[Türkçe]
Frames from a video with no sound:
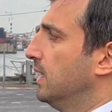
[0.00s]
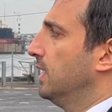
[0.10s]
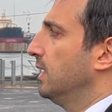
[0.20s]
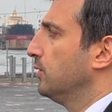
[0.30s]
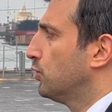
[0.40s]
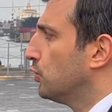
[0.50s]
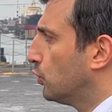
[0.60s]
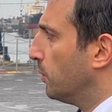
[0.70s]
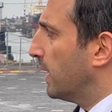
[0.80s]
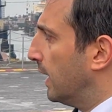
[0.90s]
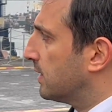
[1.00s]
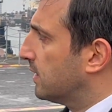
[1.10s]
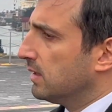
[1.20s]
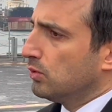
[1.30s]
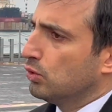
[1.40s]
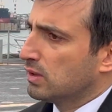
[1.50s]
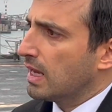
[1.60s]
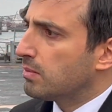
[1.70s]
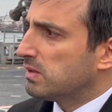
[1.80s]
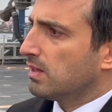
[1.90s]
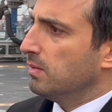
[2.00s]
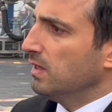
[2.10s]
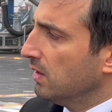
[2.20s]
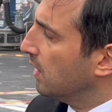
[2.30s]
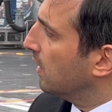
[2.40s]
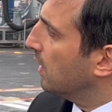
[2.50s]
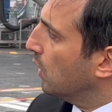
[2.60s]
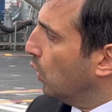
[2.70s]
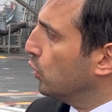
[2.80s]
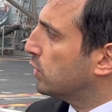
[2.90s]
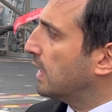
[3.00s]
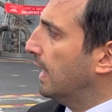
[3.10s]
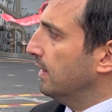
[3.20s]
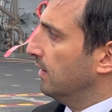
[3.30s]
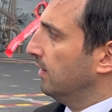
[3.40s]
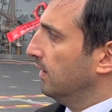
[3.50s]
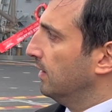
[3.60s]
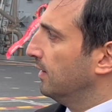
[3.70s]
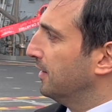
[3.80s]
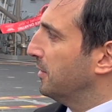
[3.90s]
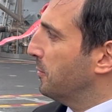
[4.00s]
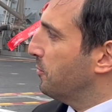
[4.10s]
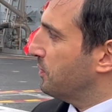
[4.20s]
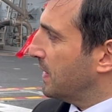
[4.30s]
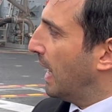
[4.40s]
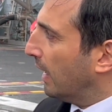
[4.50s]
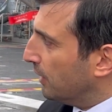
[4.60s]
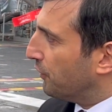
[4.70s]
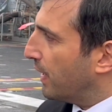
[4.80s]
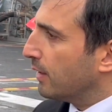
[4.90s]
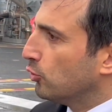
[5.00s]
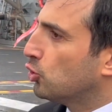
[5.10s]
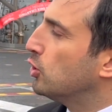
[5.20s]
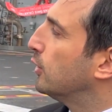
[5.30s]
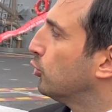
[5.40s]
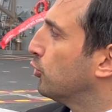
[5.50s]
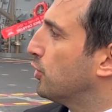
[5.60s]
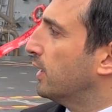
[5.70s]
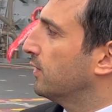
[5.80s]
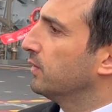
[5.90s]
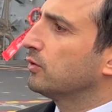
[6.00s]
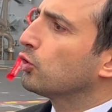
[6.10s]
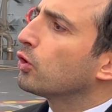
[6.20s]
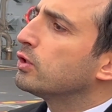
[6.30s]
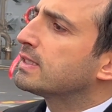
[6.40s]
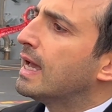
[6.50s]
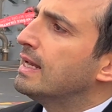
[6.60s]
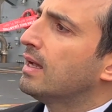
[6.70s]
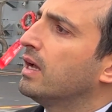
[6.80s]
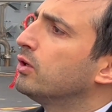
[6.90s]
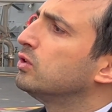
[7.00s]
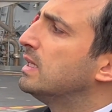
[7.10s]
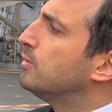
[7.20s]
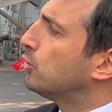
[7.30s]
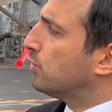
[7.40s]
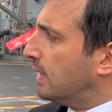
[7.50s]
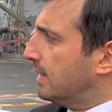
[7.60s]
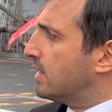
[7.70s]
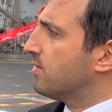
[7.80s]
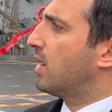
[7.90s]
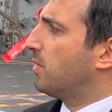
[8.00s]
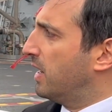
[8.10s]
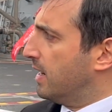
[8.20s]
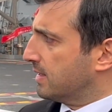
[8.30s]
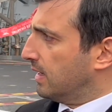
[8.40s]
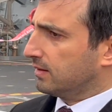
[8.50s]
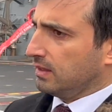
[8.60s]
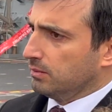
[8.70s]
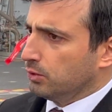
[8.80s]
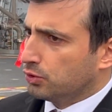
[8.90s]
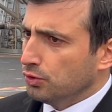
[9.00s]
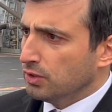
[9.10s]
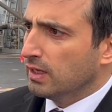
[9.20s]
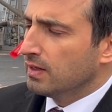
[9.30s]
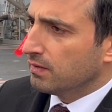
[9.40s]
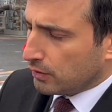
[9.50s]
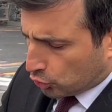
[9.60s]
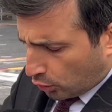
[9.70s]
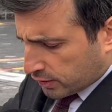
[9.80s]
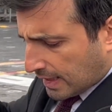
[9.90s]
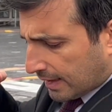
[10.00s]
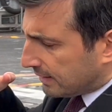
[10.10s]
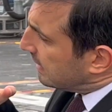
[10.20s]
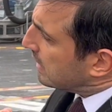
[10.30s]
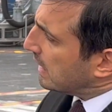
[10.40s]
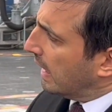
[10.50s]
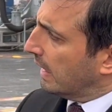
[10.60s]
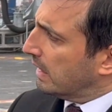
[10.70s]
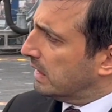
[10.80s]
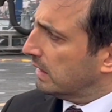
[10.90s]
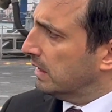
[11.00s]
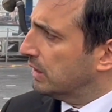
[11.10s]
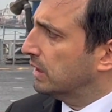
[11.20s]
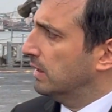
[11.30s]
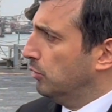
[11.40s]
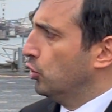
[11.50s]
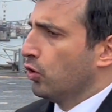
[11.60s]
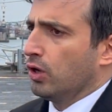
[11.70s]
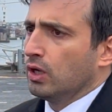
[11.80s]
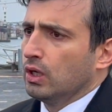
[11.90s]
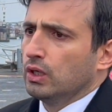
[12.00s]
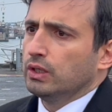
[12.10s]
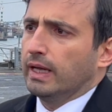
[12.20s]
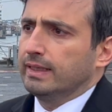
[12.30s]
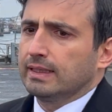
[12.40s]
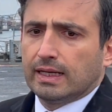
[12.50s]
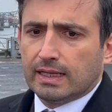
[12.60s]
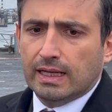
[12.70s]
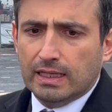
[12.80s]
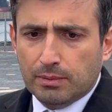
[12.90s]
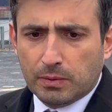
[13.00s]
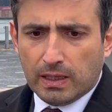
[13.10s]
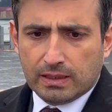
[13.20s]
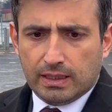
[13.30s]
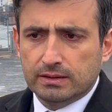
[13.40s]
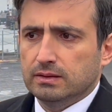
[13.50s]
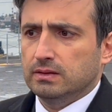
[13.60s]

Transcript: e, sürtünme katsayısı yüksek bir zemin. O yüzden e, kendi fren gücüyle duracak. Ve çok özel aerodinamik yüzeyleri var Bayraktar TB3'ün ve çok sert inişler gerçekleştirebiliyor. Yani karaya inip kalkan